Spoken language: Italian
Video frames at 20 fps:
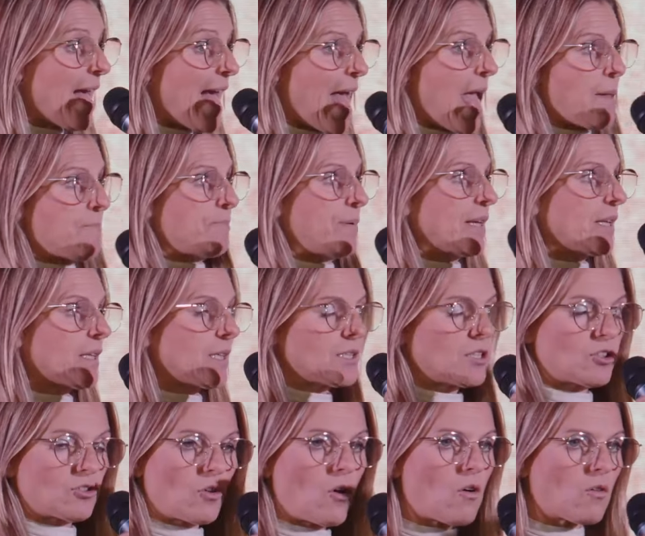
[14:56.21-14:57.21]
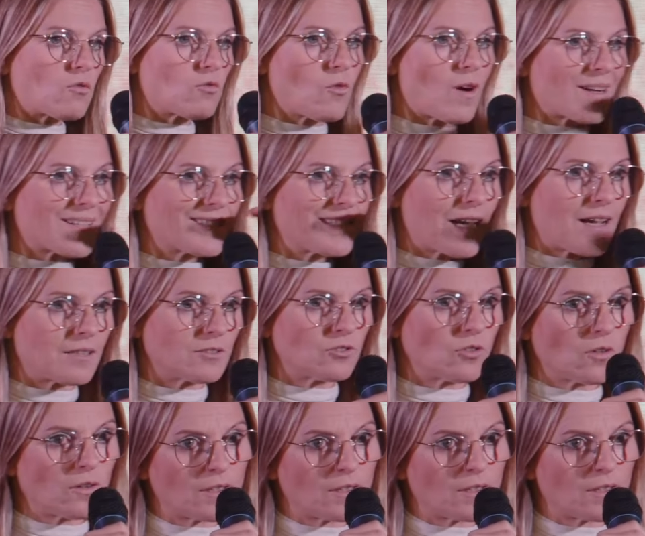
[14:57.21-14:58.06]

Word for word: è perché sto guardando